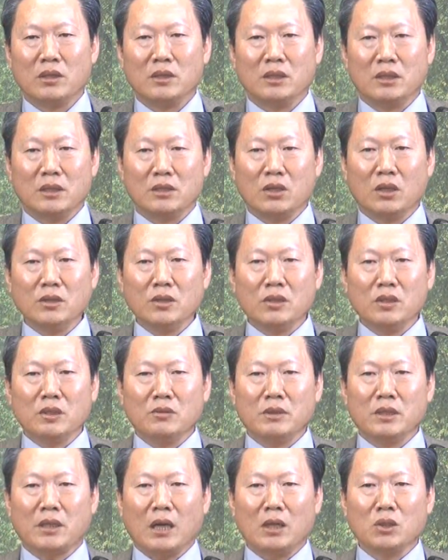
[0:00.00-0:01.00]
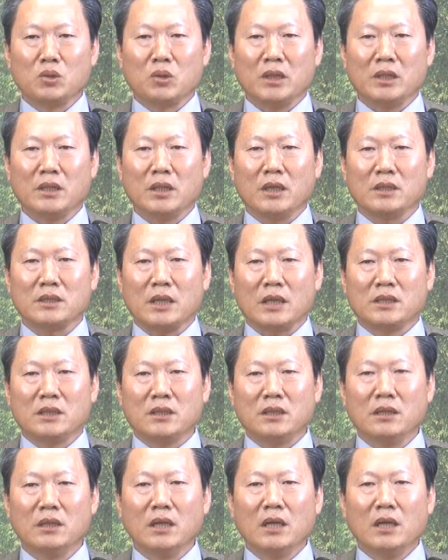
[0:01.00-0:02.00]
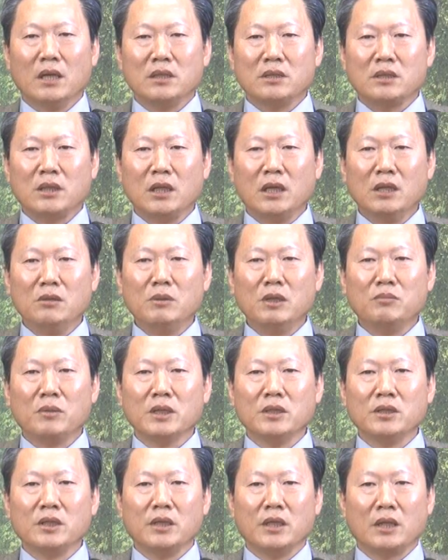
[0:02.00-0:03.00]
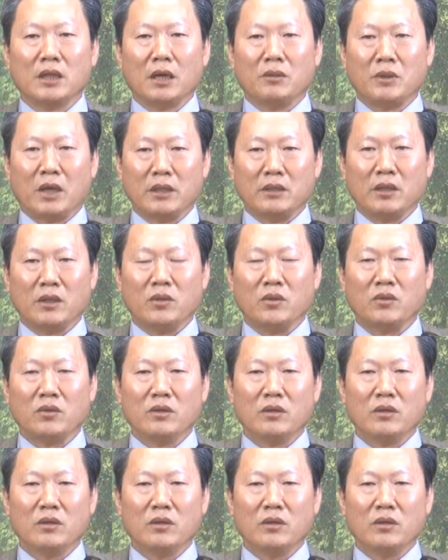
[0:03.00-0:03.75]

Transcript: 이 성령님을 강조할 때 자칫 체험을 먼저 얘기하면 안 돼요.